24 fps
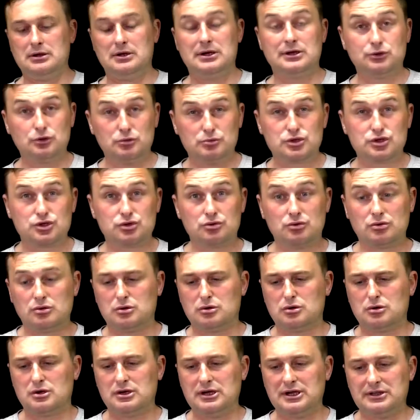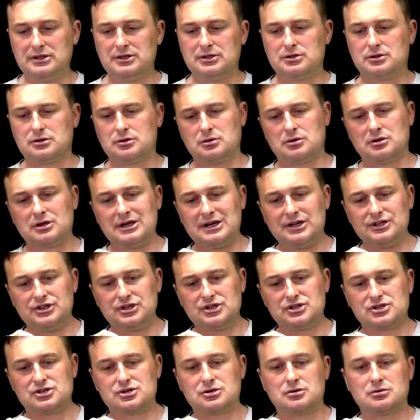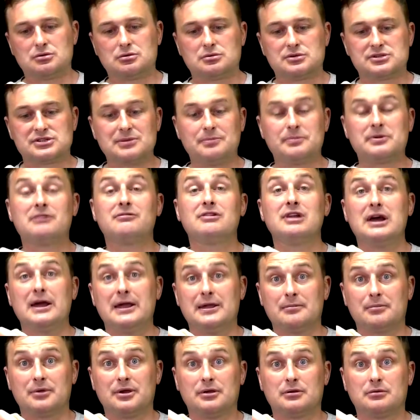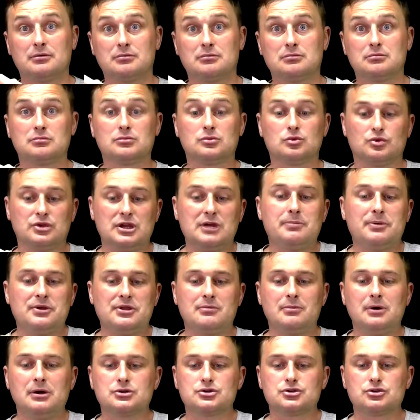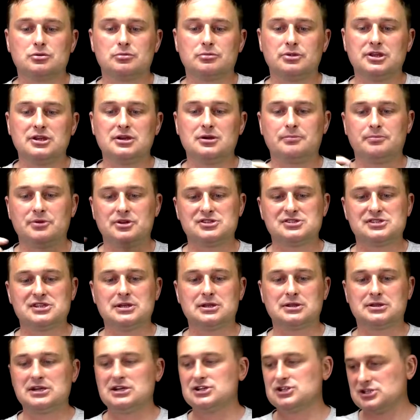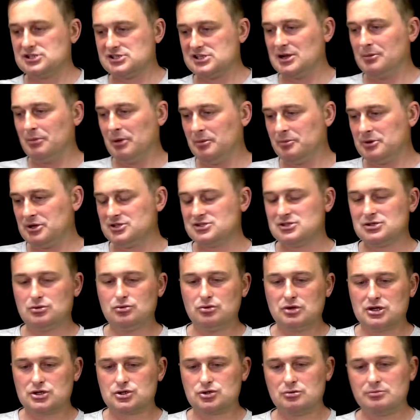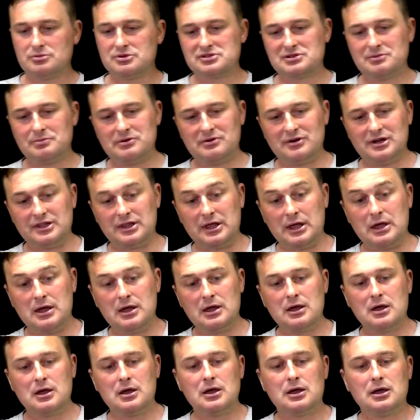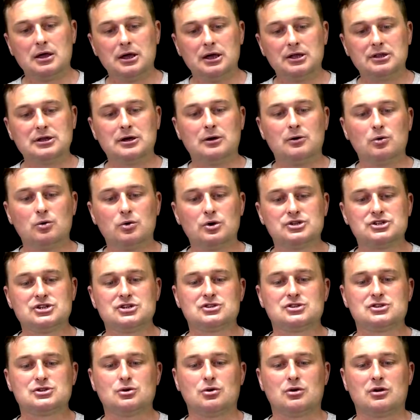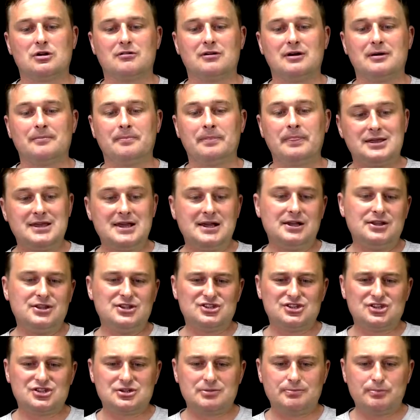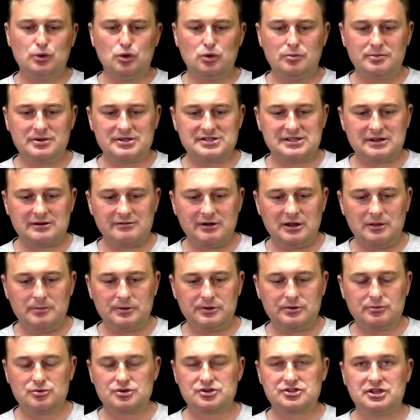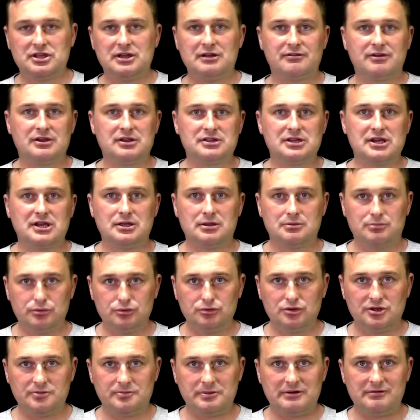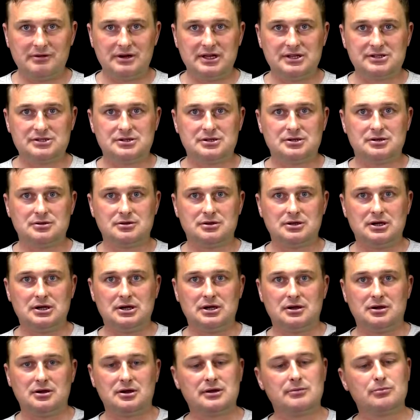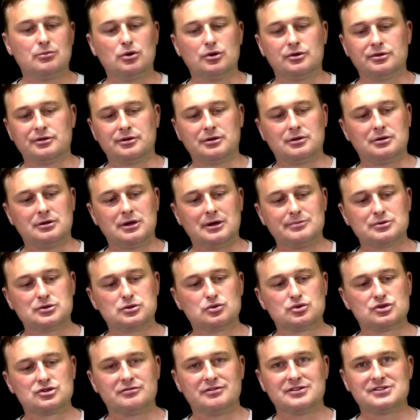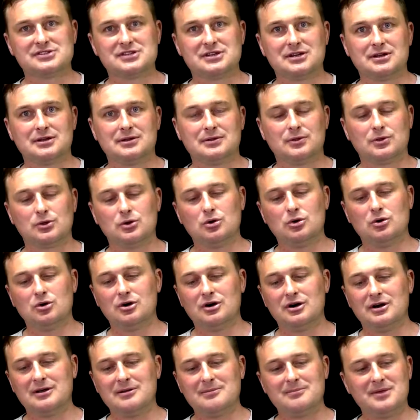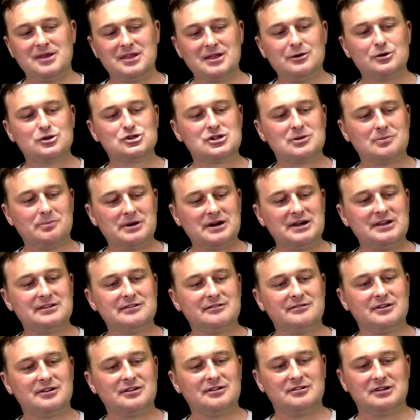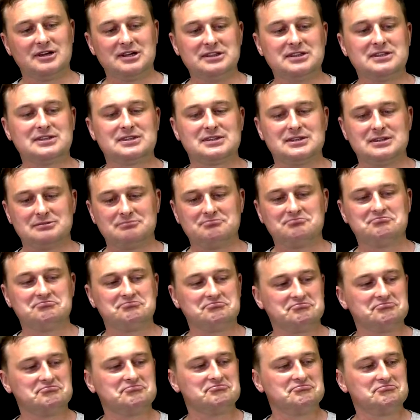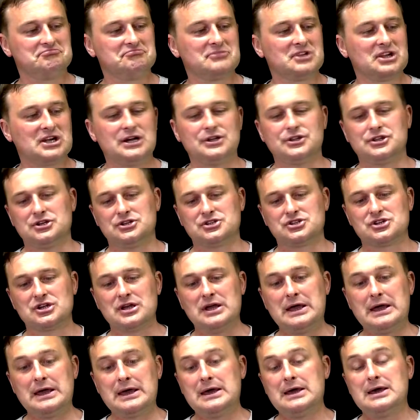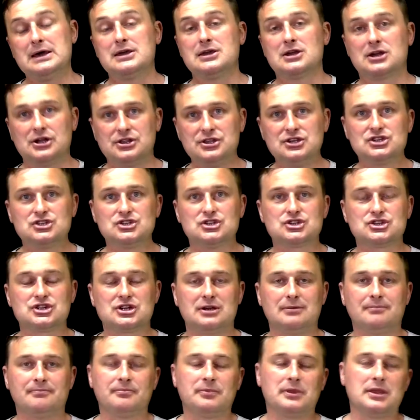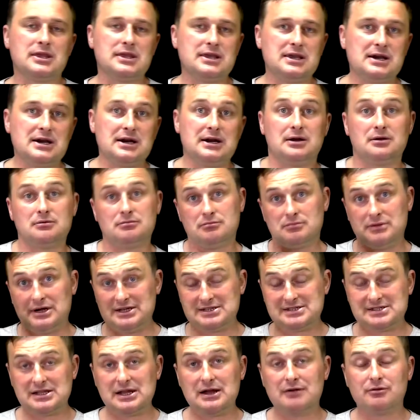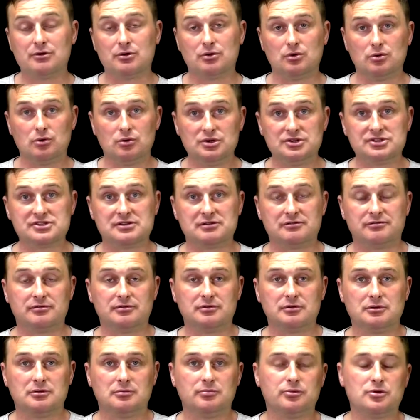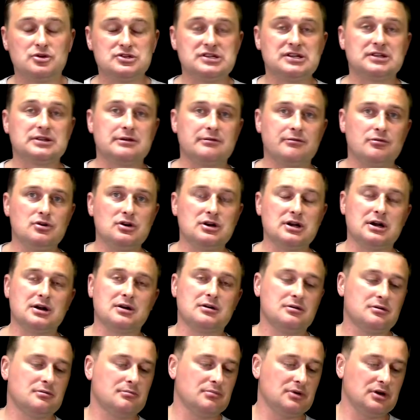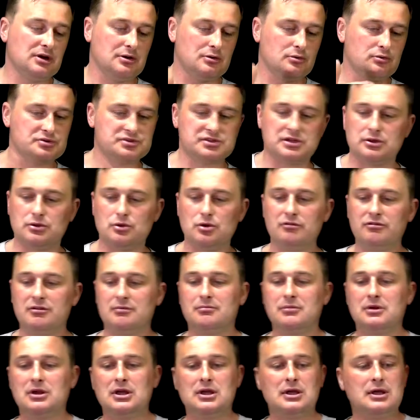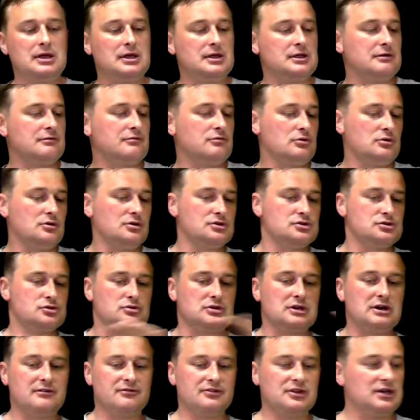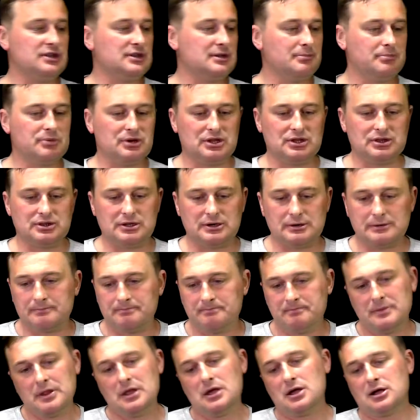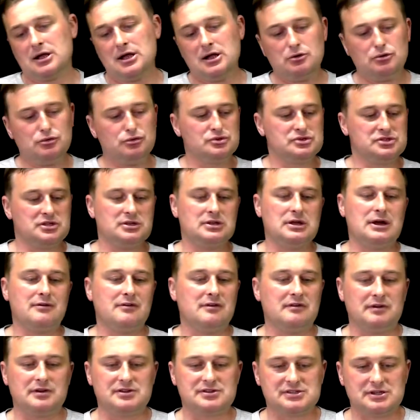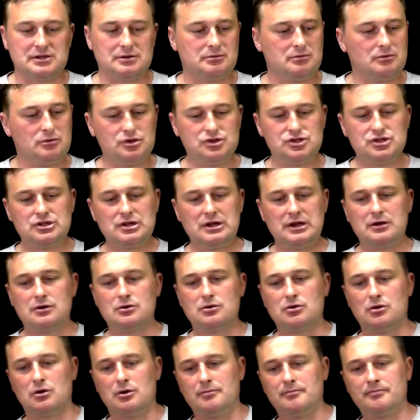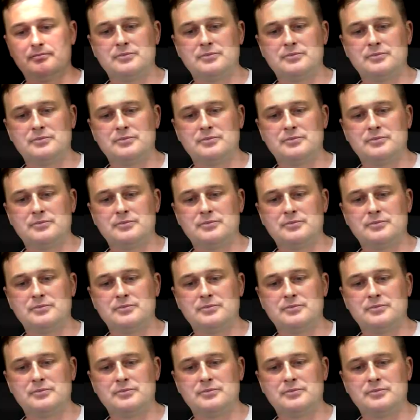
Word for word: о том, что этот картридж заправляемый. Ну, я понимал, что мне предстоит та же самая процедура, чтобы заправлять. Это очень здорово. Я, конечно же, пломбы сорвал, потому что я в Китай не буду отправлять на ремонт обслуживаться. Но меня очень порадовал этот картридж. И, конечно же, я оставлю отзыв после того, как мы установим его сюда в данный принтер. Как он устанавливается? Очень легко.